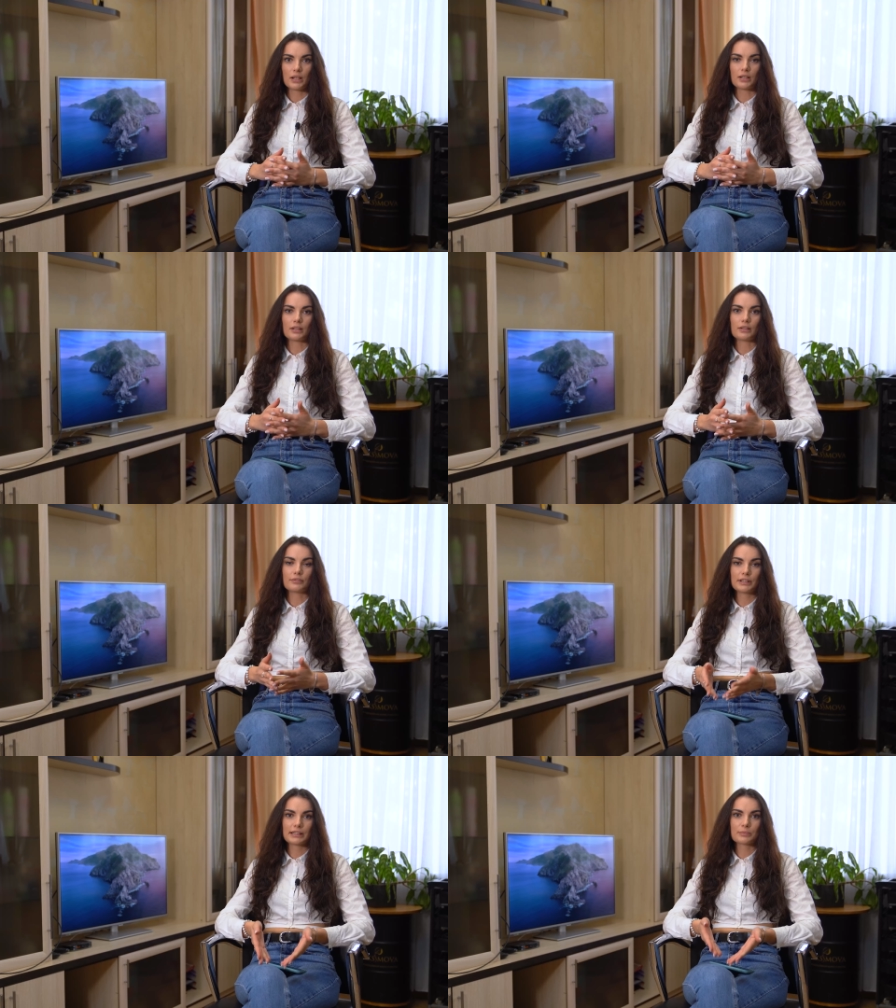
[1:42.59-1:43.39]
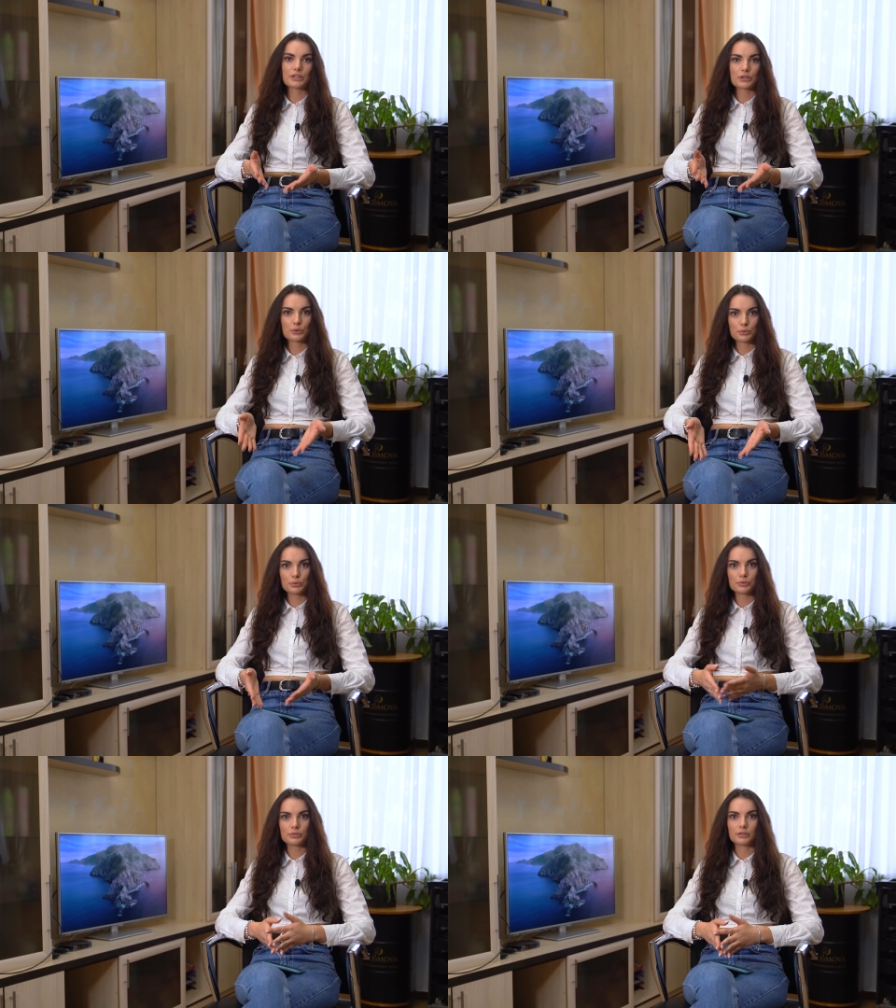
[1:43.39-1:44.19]
А, в этом
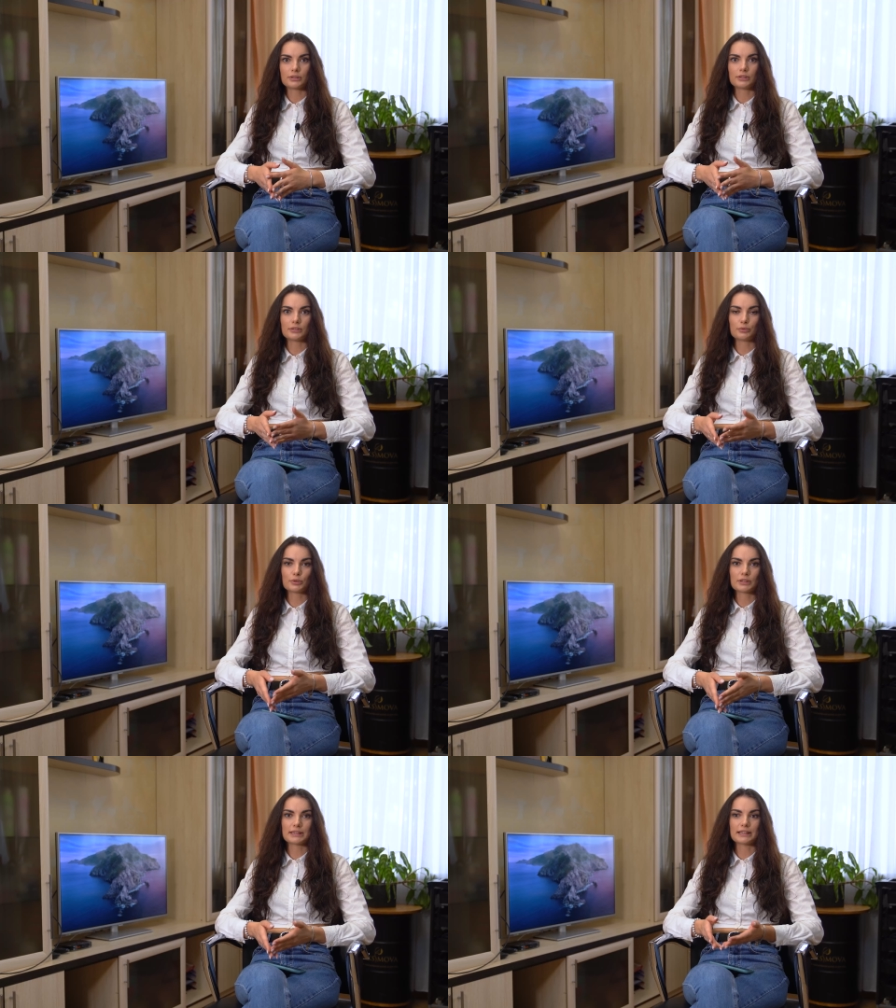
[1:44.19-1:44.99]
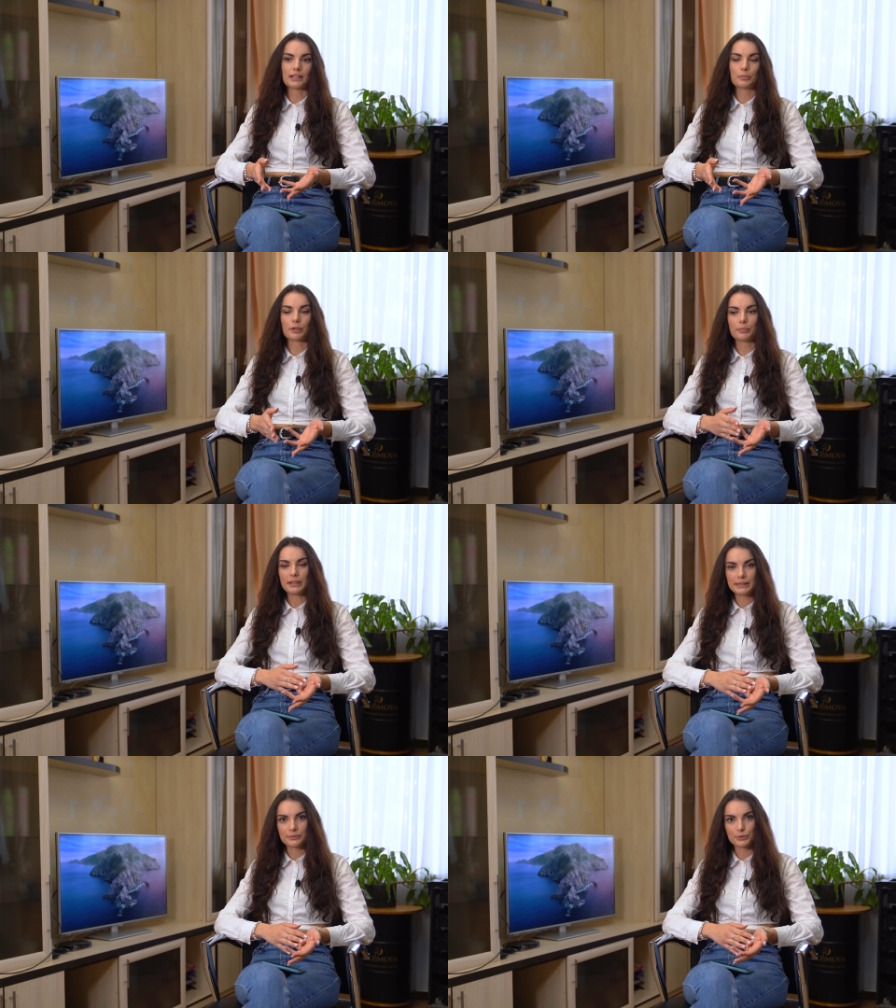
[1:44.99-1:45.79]
цеху а, волосы
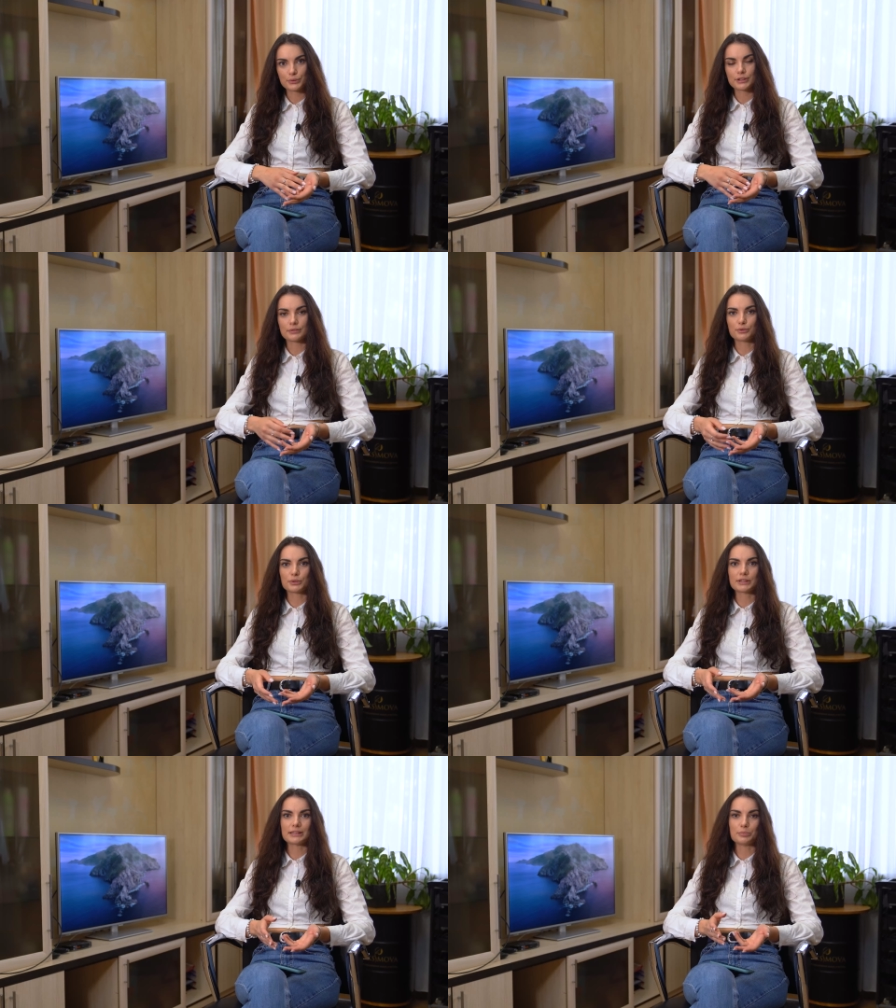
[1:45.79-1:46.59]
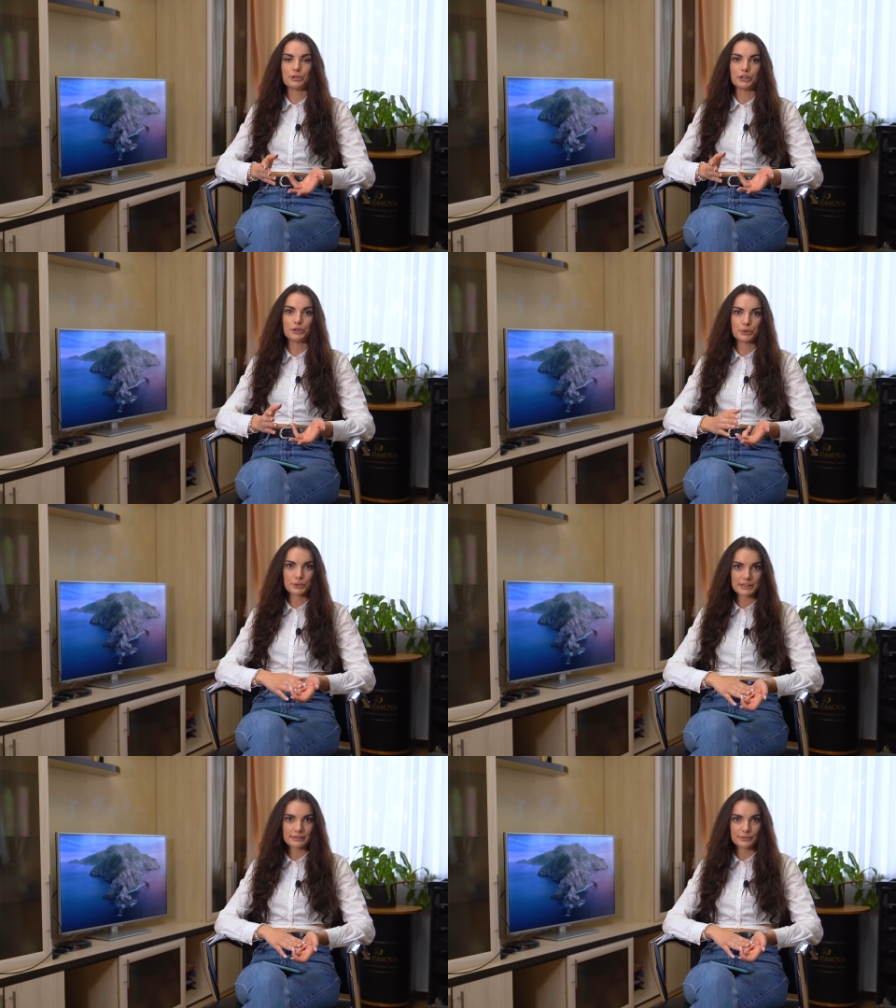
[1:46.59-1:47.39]
обрабатываются, волосы
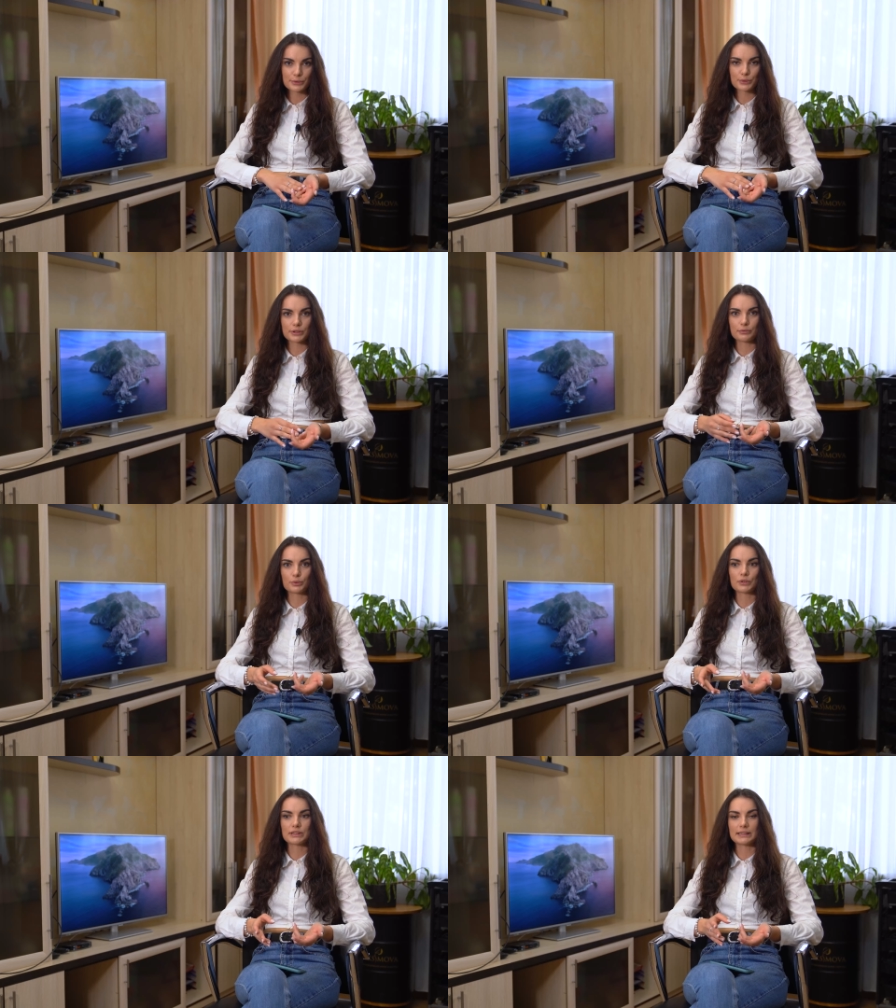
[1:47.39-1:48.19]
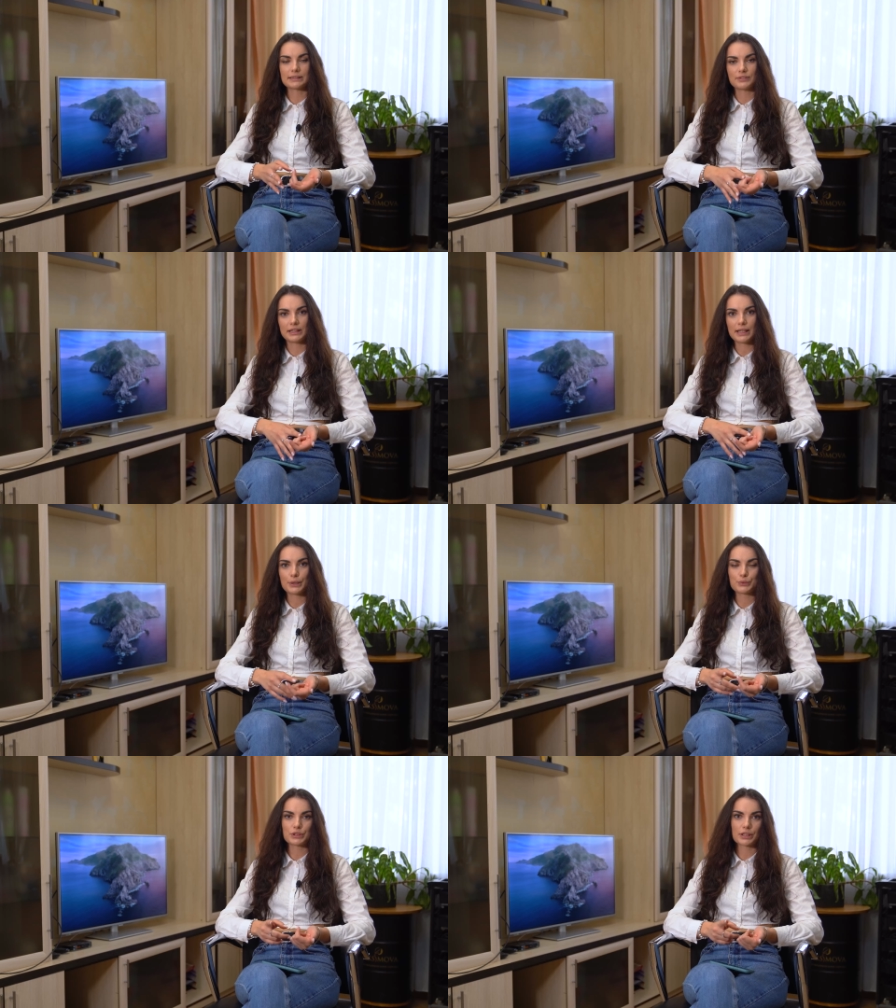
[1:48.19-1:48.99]
перечесываются, волосы
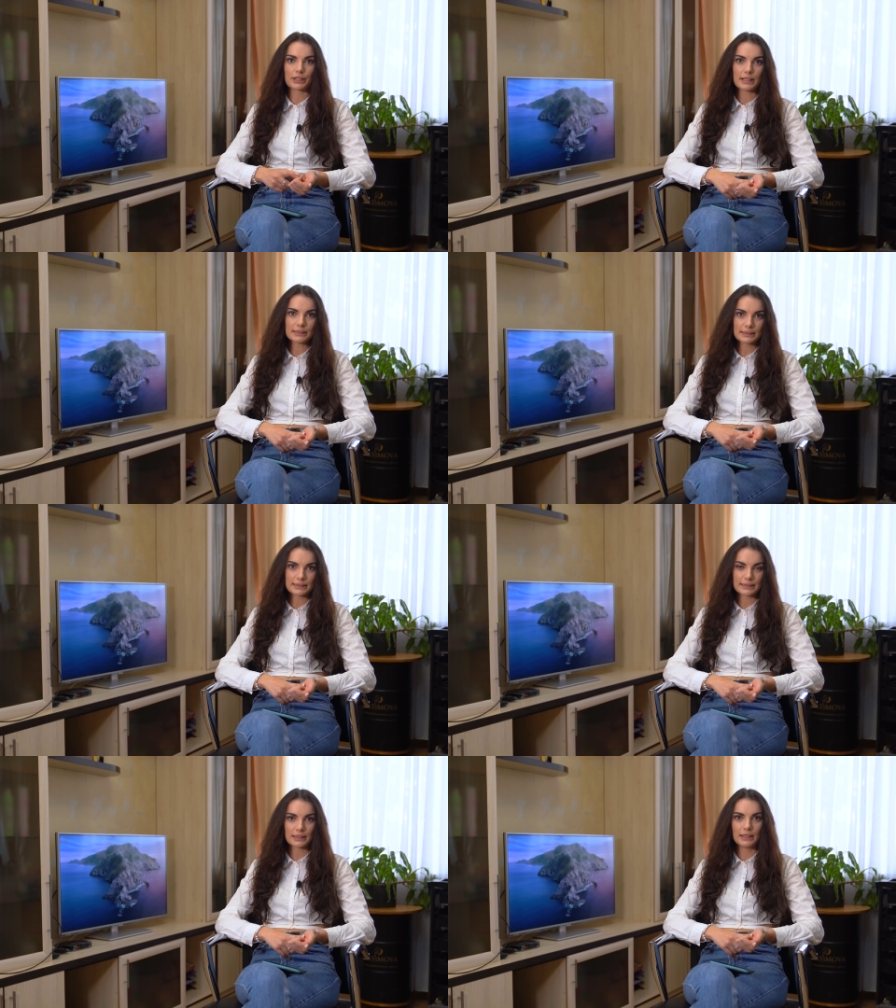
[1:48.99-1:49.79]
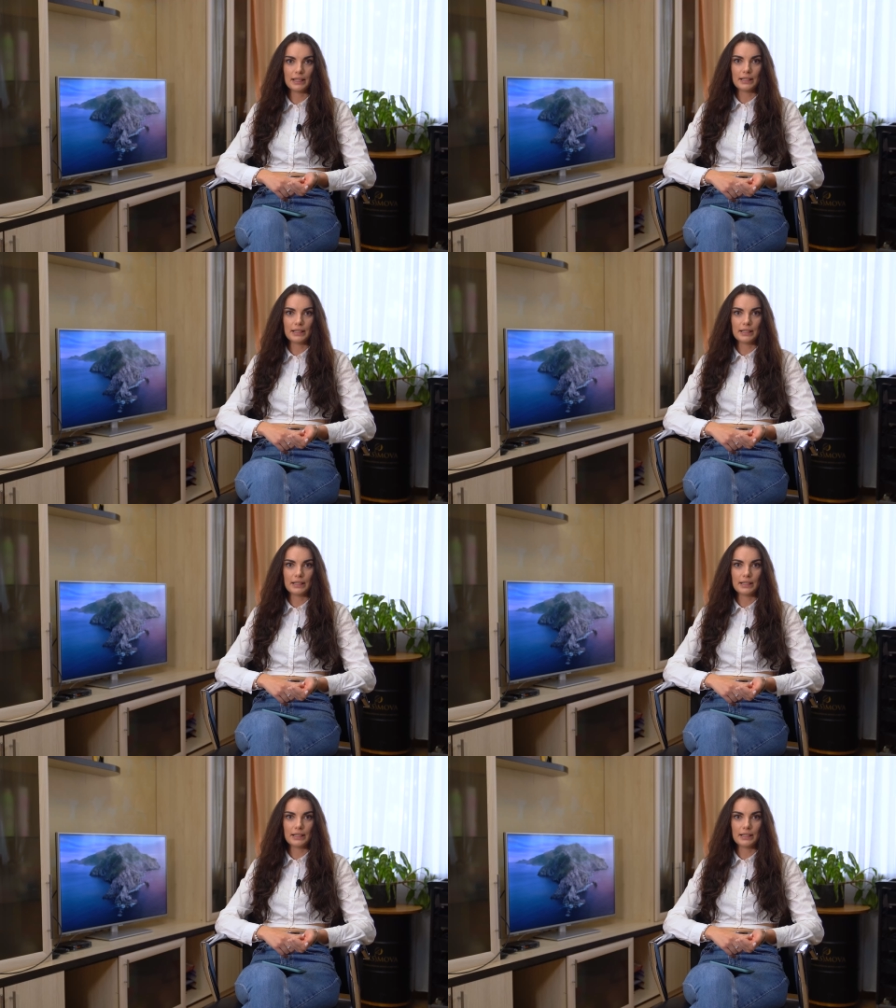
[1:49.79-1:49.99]
осветляются, красятся.